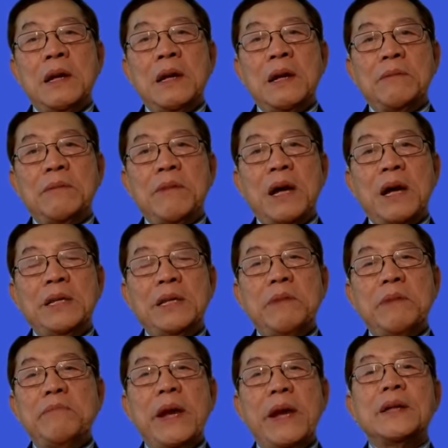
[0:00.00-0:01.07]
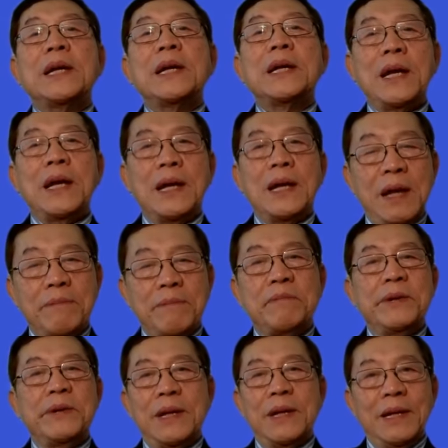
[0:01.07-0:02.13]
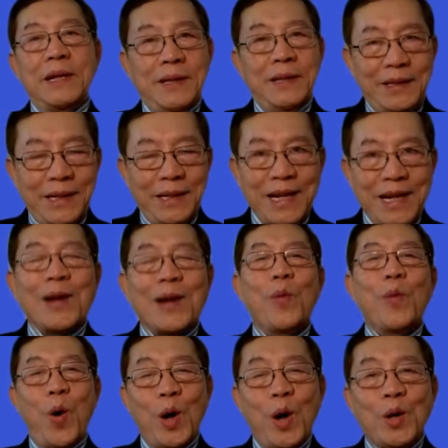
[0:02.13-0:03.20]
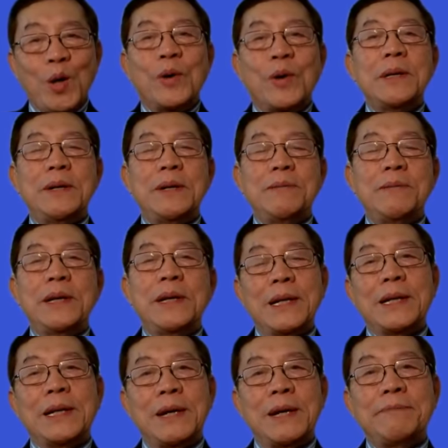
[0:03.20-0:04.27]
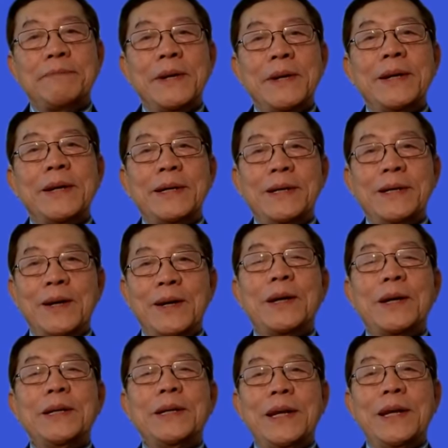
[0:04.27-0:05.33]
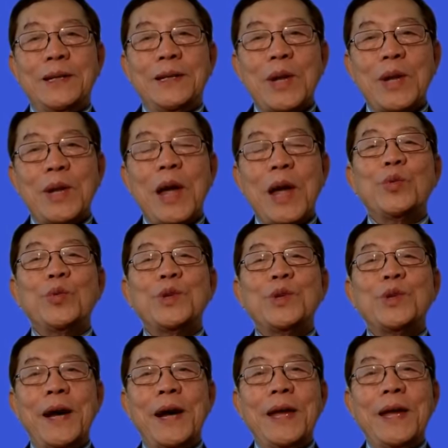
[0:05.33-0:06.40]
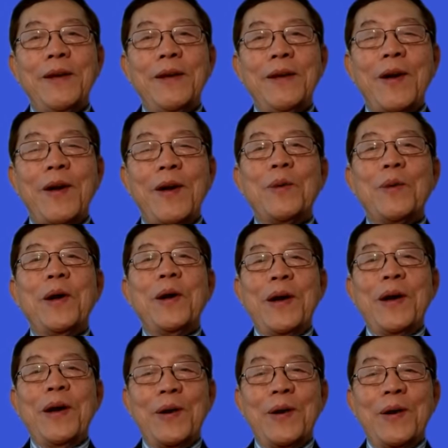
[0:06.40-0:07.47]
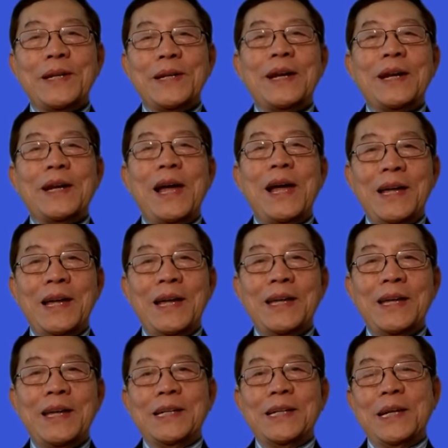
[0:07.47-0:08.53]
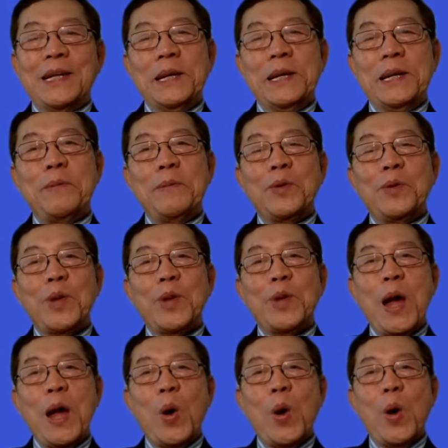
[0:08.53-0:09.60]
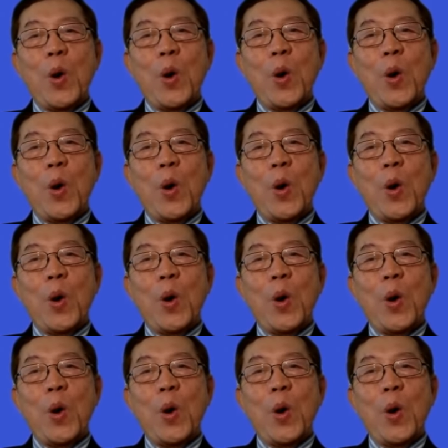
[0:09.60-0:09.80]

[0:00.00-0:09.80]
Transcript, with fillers: mà nhiễm bệnh nó rất là thấp, chắc chắn là cũng có thôi nhưng mà rất là thấp. Do đó thì chúng ta cũng chờ đợi, hy vọng, phải nói rằng là nếu mà chúng ta có